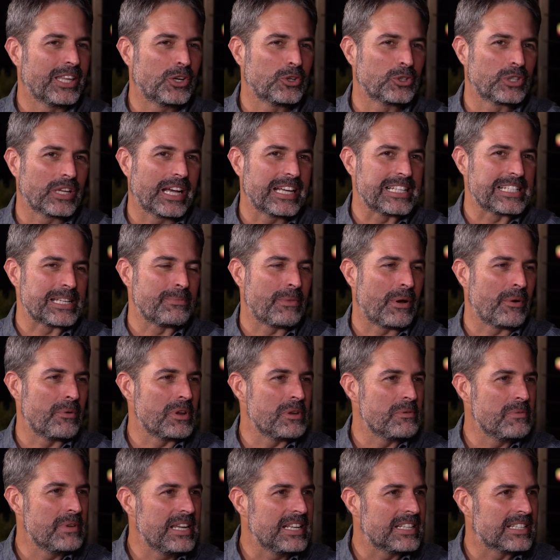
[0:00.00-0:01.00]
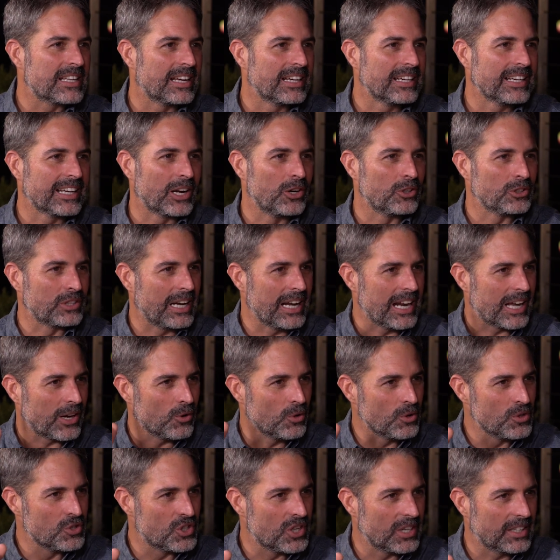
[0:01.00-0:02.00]
discoteca que se llamaba Ibiza, en el Hotel La
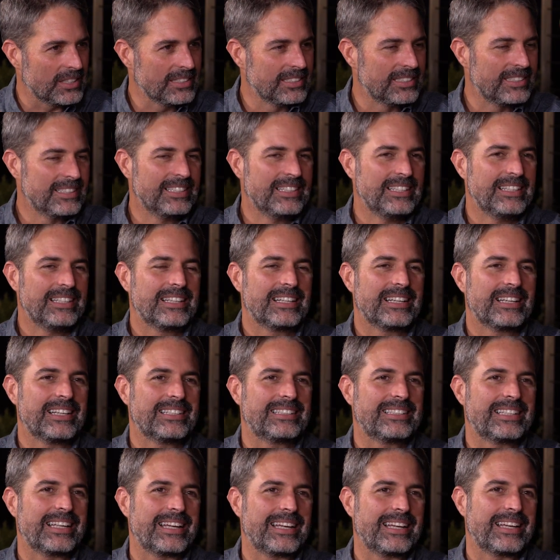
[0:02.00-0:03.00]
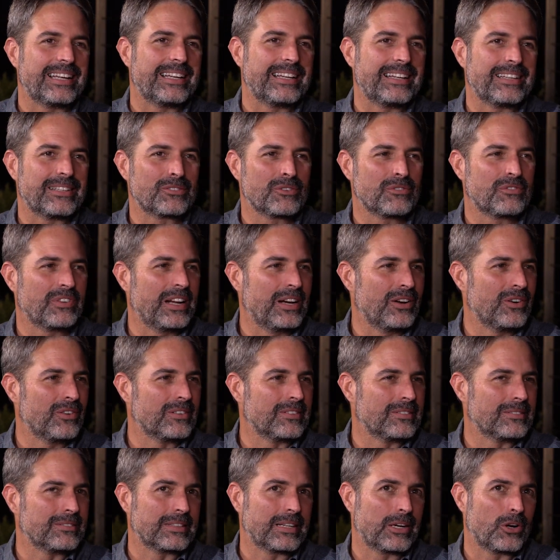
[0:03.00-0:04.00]
Concha. Ah, este, eso fue en,
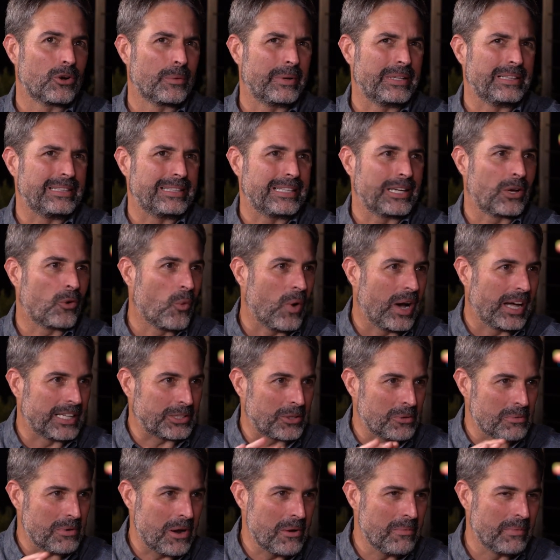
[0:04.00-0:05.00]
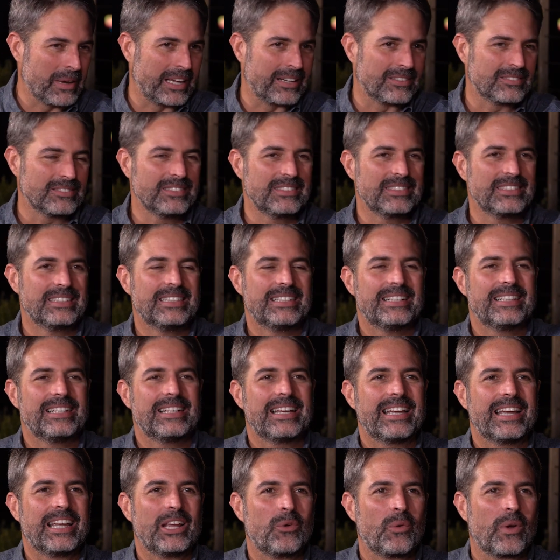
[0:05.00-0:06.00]
el 94 más o menos.
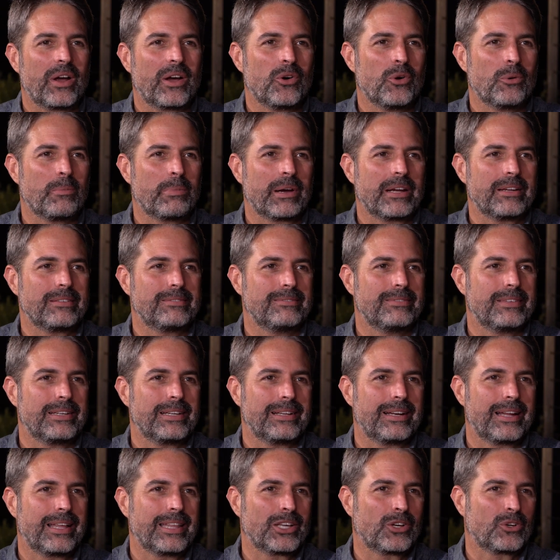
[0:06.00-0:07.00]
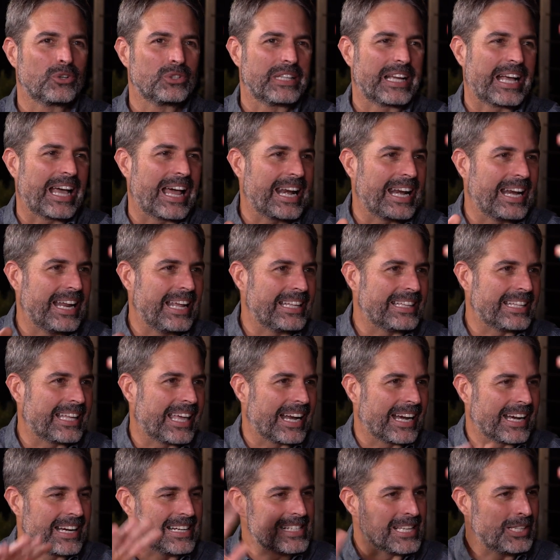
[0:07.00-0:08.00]
Y luego pues eh, la discoteca Red, que
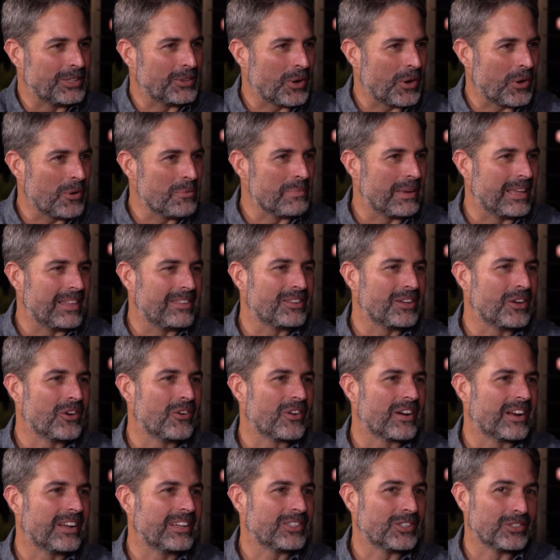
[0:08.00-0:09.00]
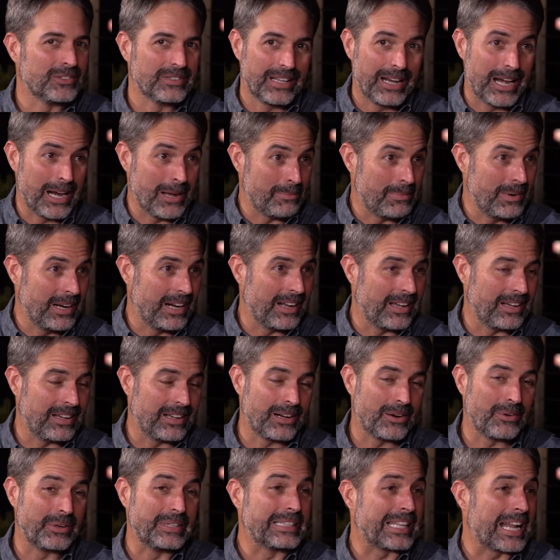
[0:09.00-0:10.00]
era en el centro de convenciones, donde es la,
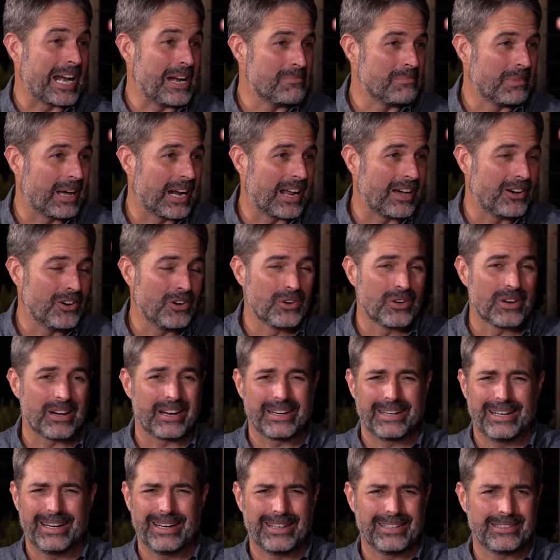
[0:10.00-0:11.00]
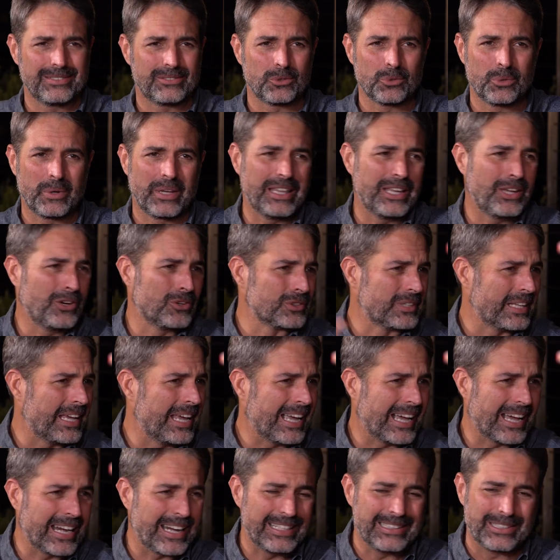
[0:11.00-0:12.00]
ventana al mal ahora. Y nada, tuve
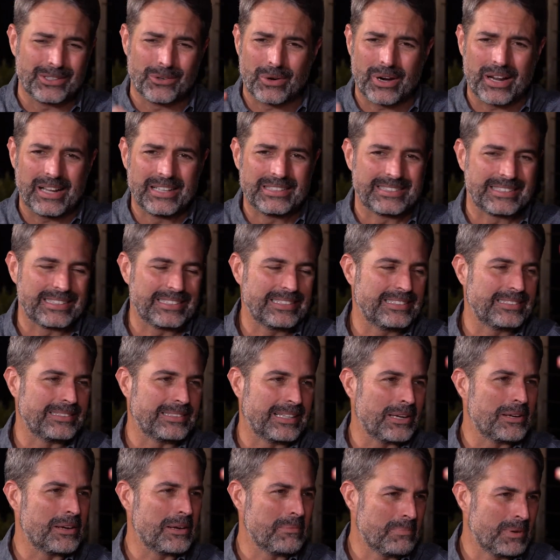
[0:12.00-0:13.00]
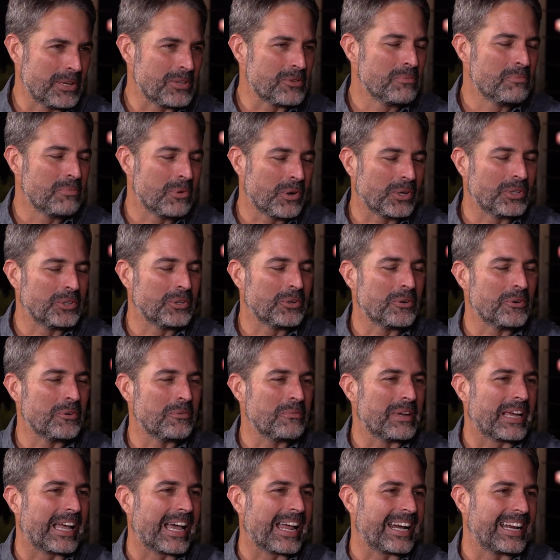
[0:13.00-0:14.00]
discotecas, restaurantes, ahí empezó un poquito
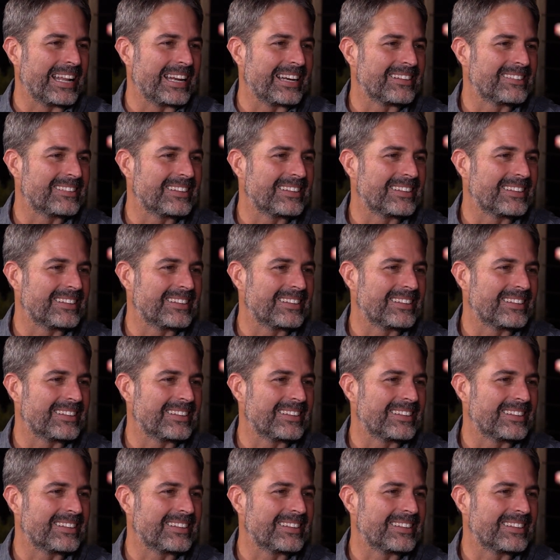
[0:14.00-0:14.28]
mi carrera.